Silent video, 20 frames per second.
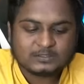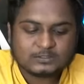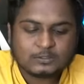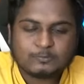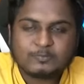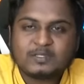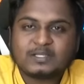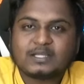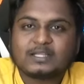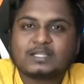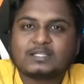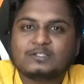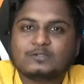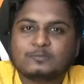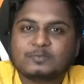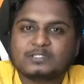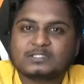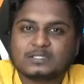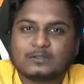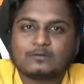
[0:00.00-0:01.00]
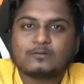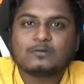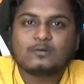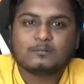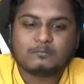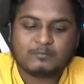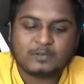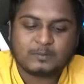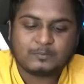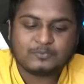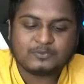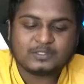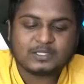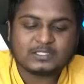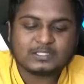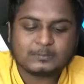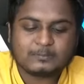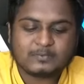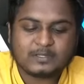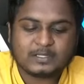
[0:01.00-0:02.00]
సో మీకైతే నేను చూపిస్తాను మీరు
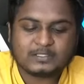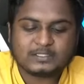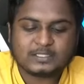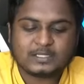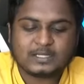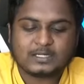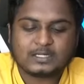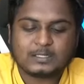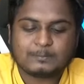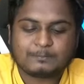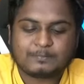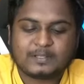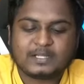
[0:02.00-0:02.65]
ముందైతే మీరు ఏం చేయాలంటే